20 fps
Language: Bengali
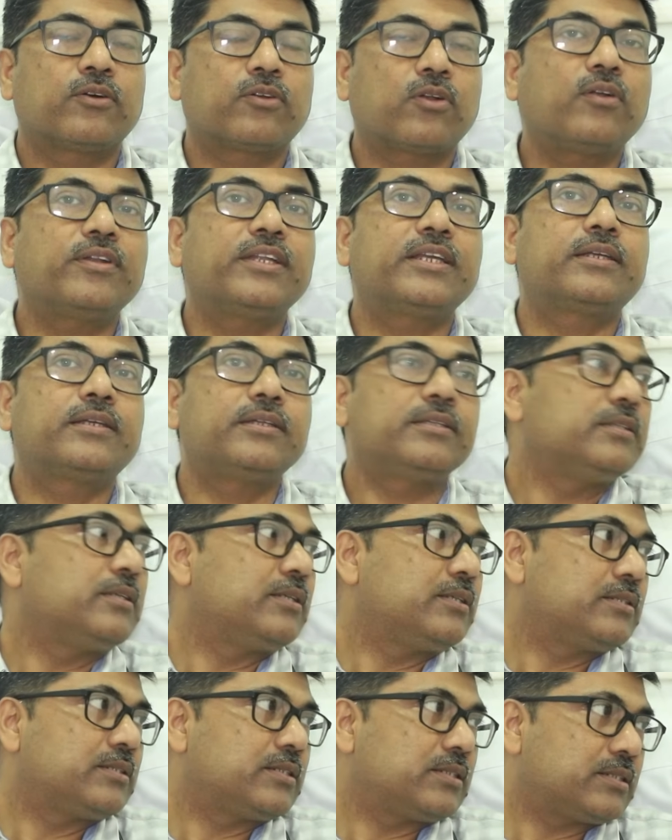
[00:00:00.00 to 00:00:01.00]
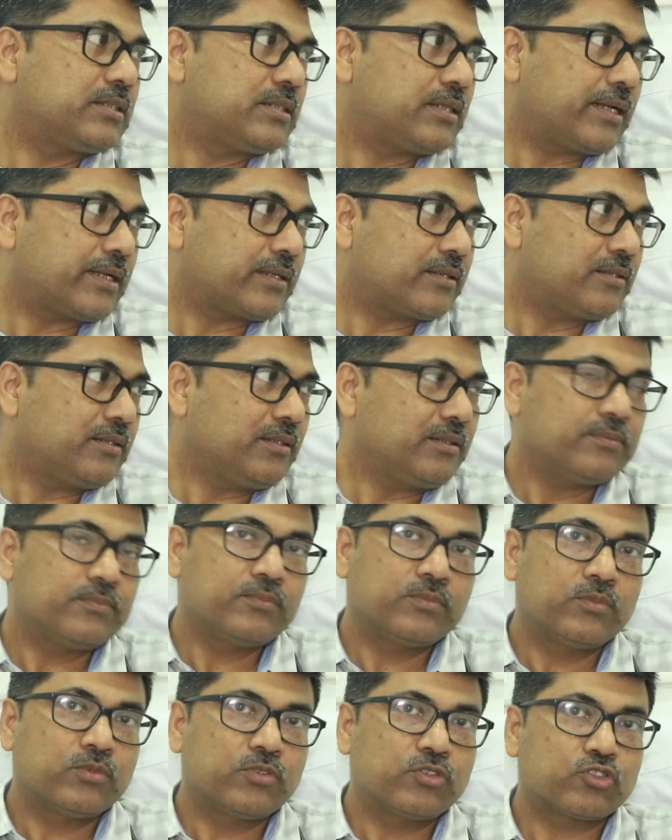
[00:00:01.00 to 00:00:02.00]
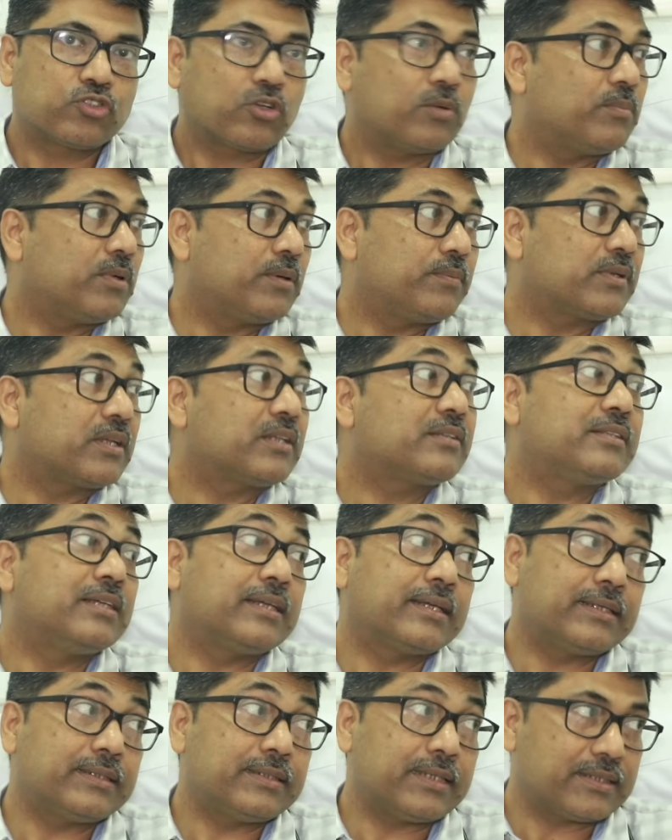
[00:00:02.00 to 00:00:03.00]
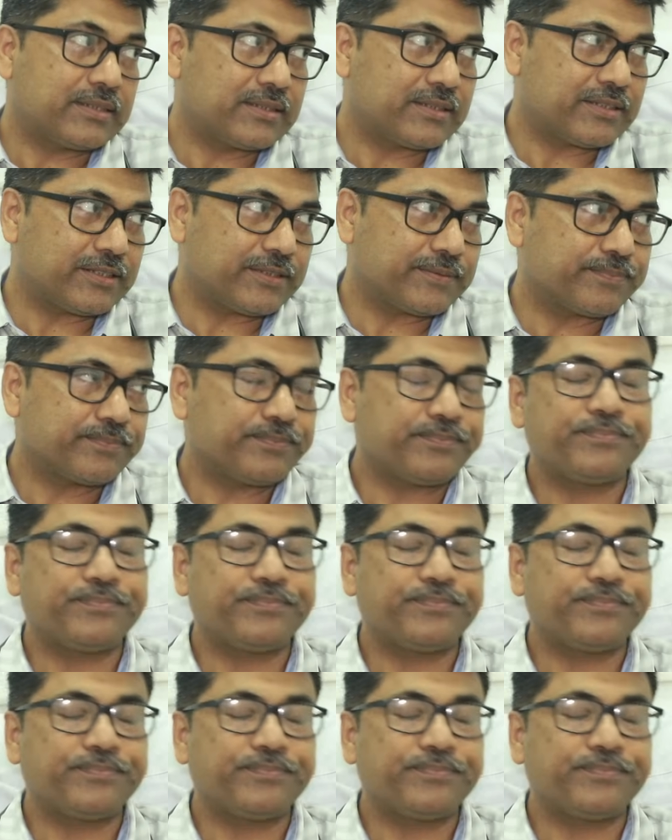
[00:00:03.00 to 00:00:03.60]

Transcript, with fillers: ক্রনিক কিডনি ডিজিজের একটা সম্ভাবনা থেকে যাচ্ছে